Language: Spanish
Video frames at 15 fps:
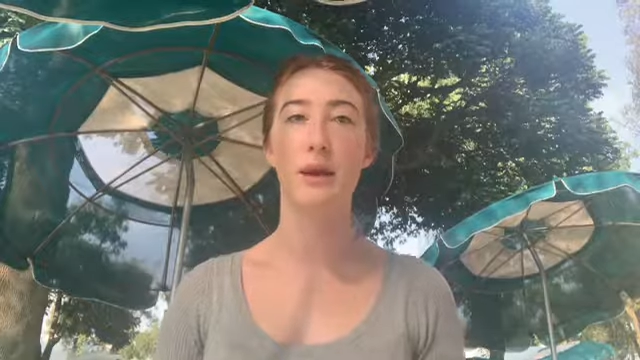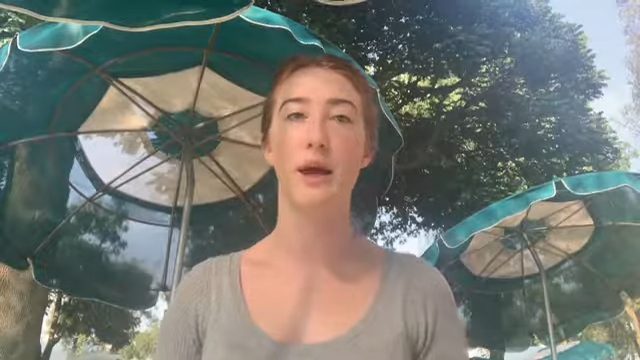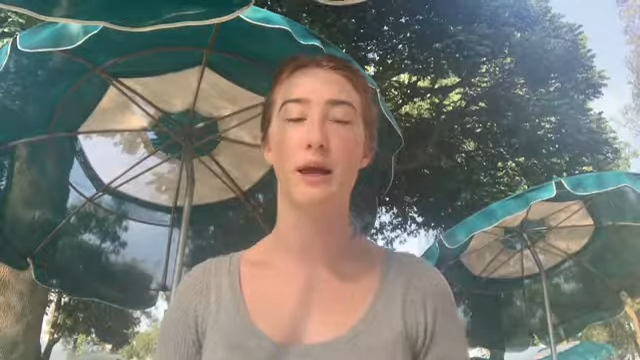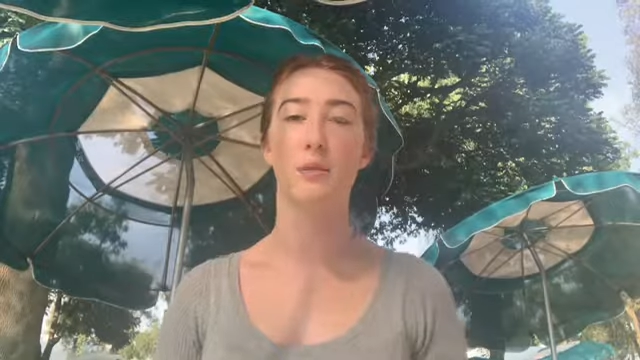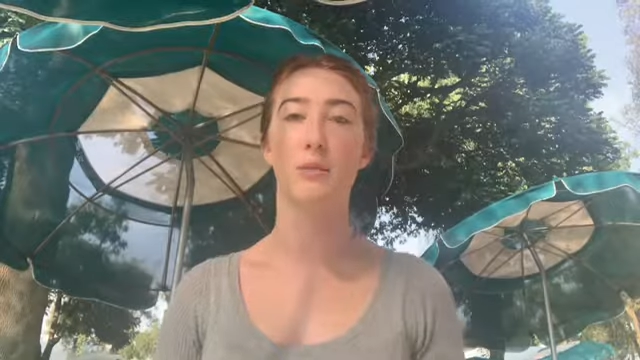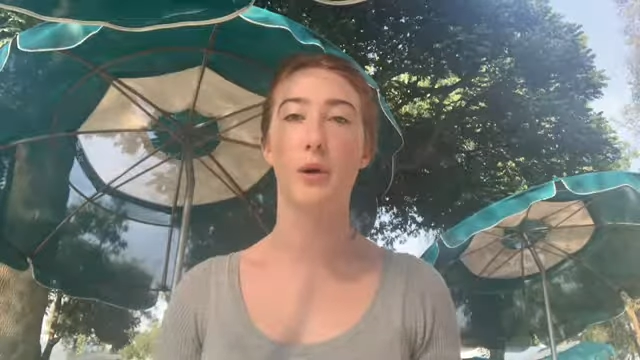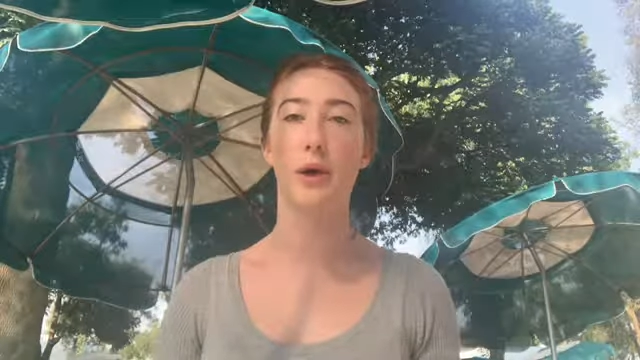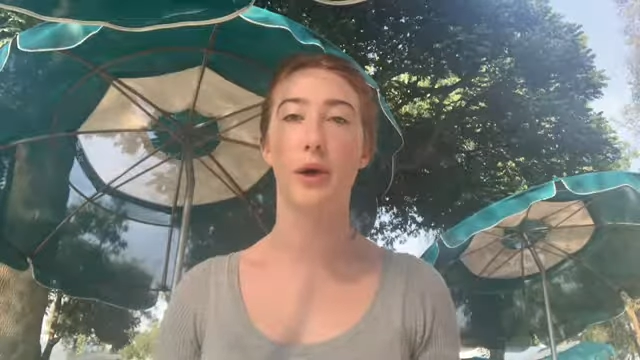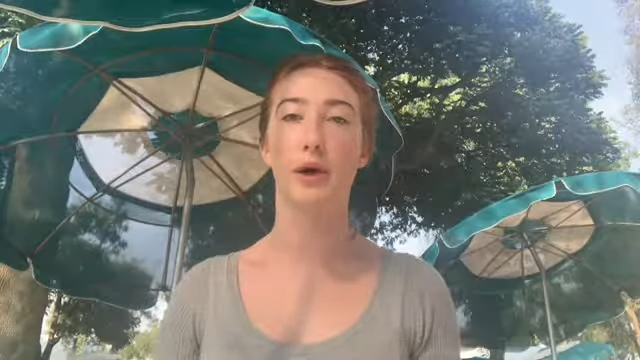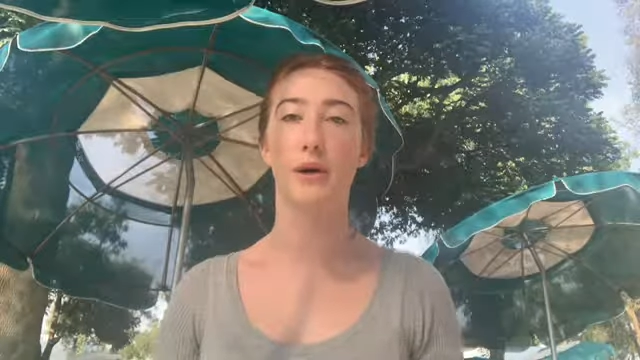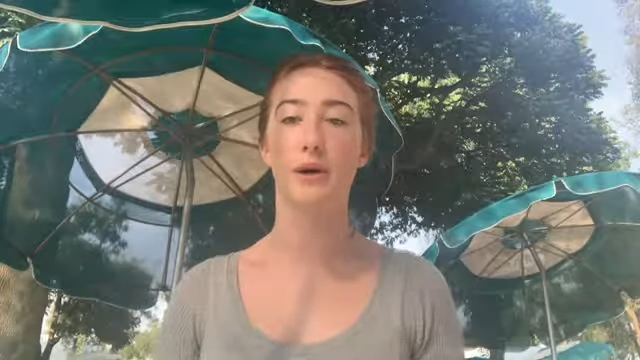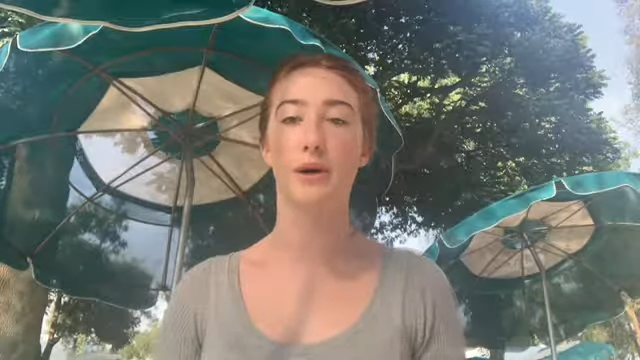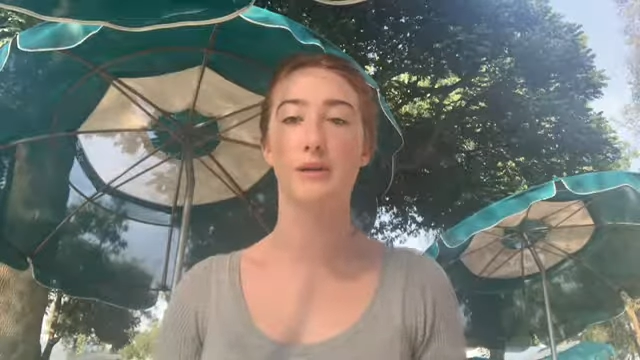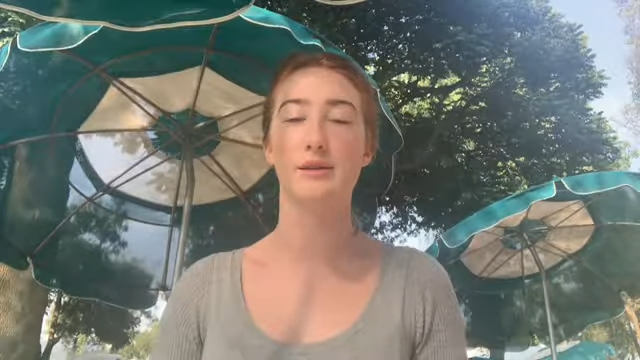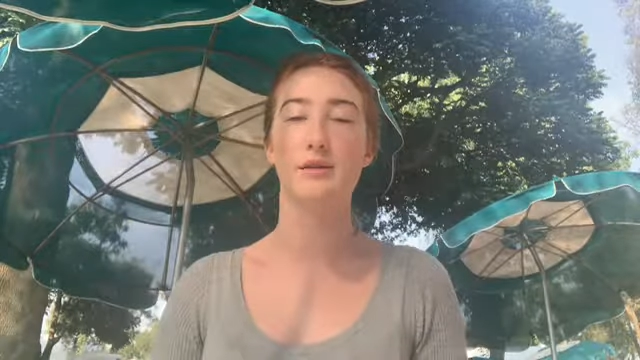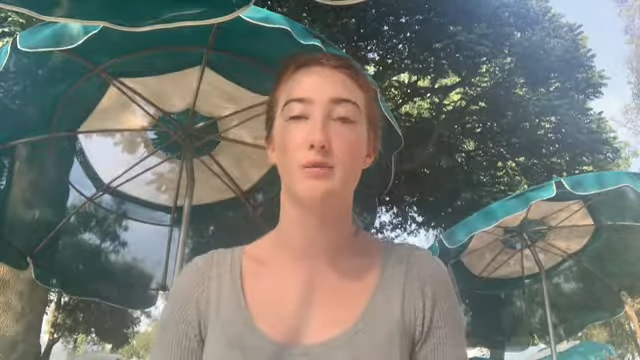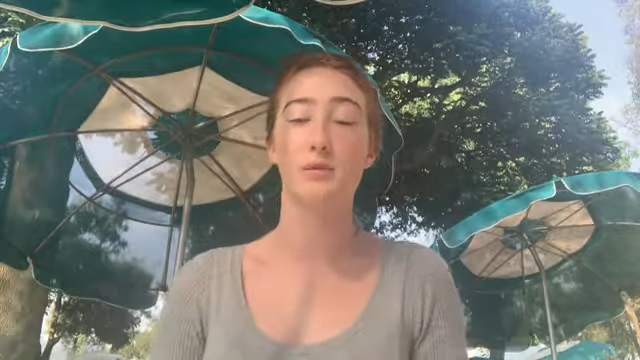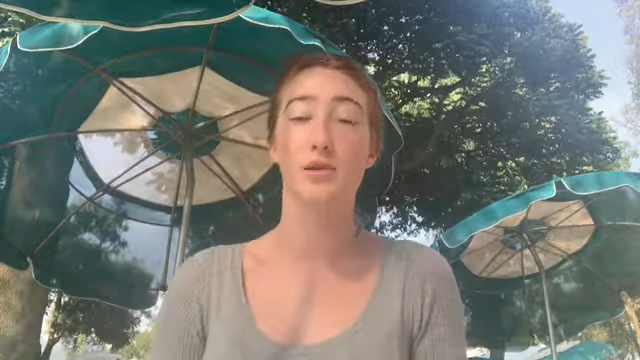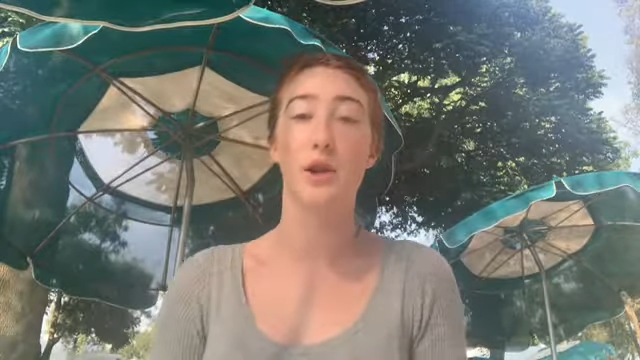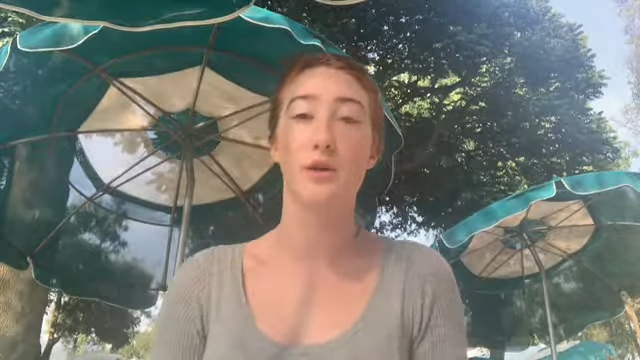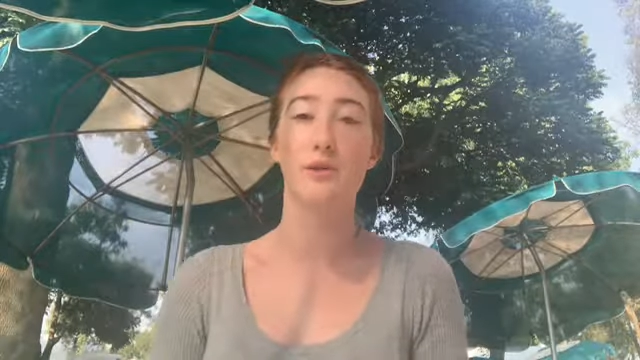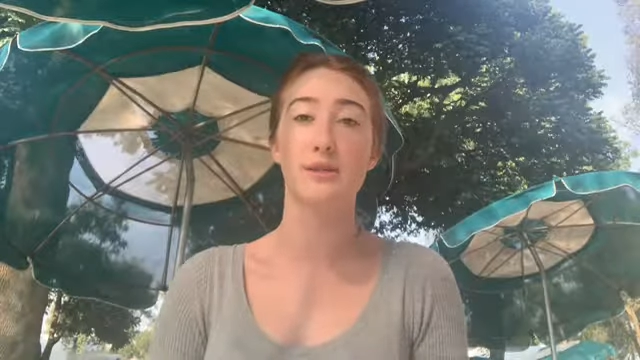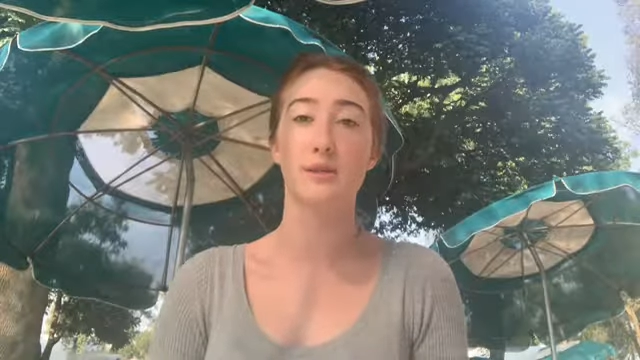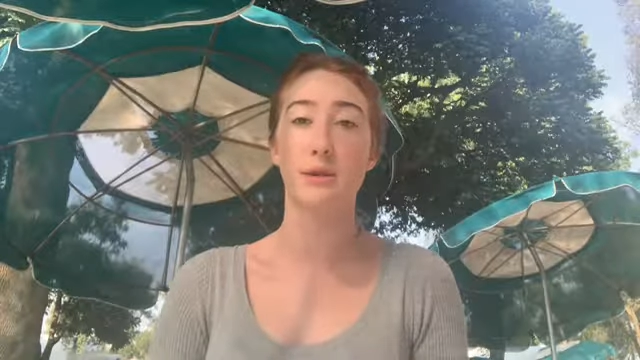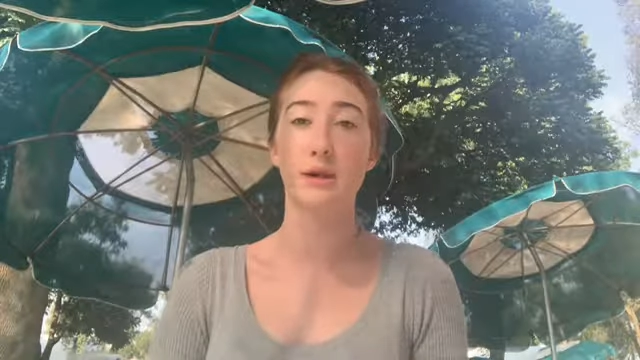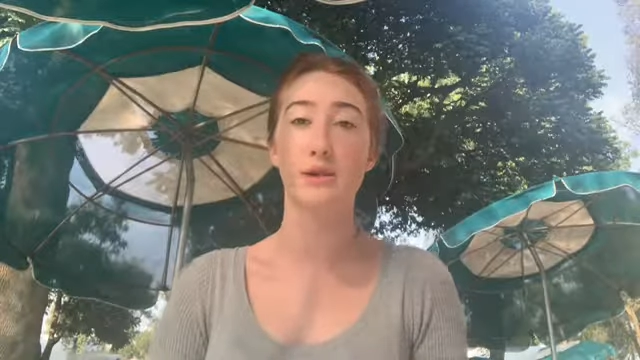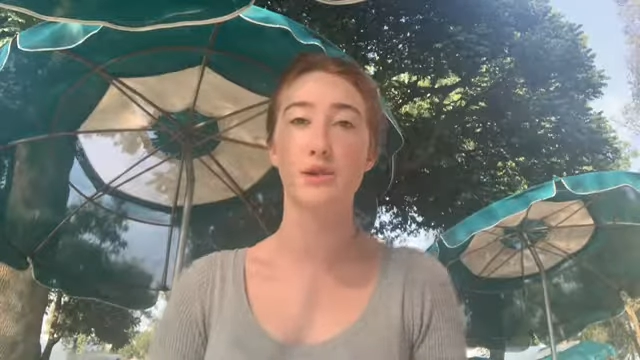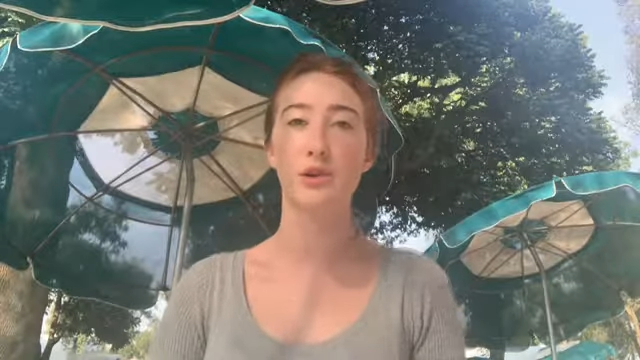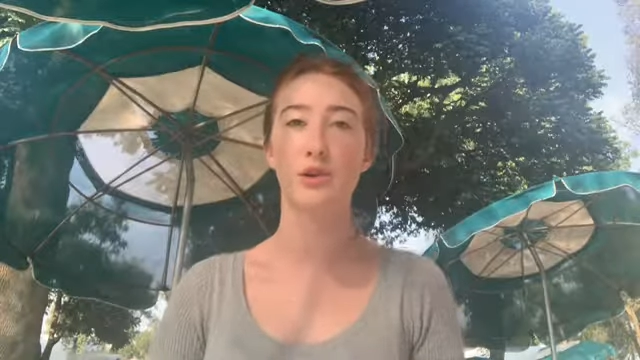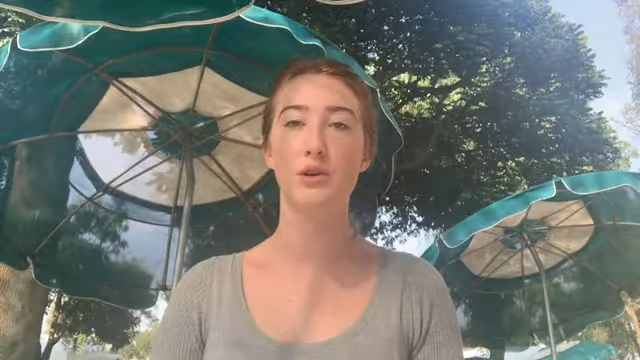en la que puede este, funcionar nuestra
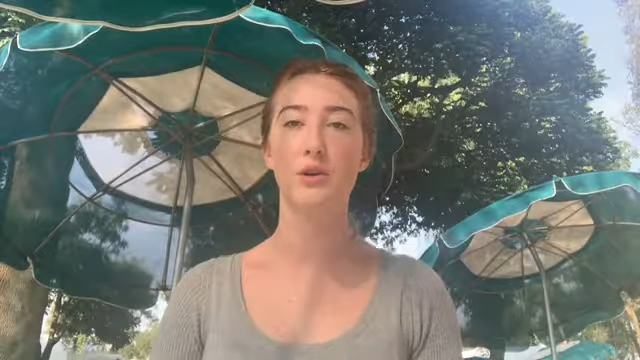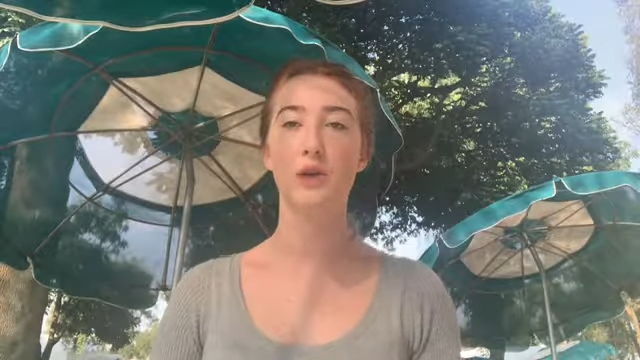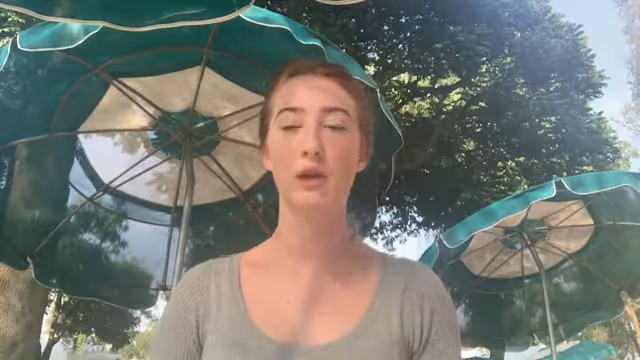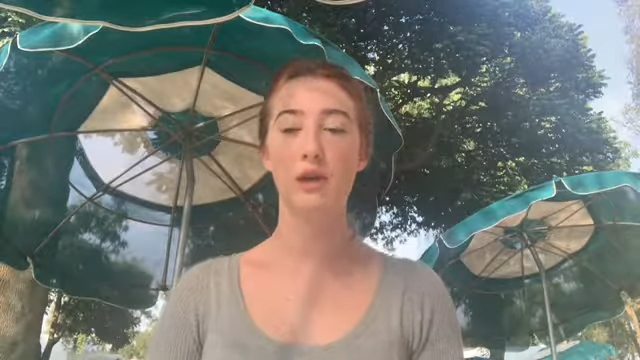aplicación,